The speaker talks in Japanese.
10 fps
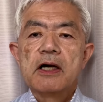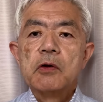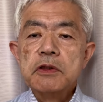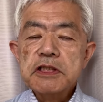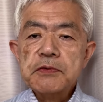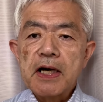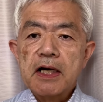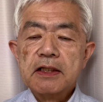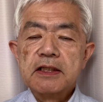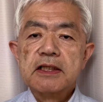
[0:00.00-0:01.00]
こんにちは、
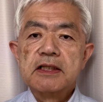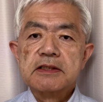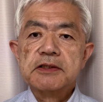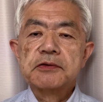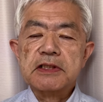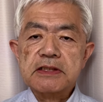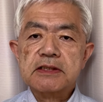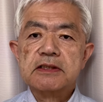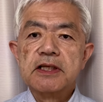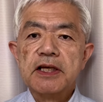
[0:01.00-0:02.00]
荒木和弘です。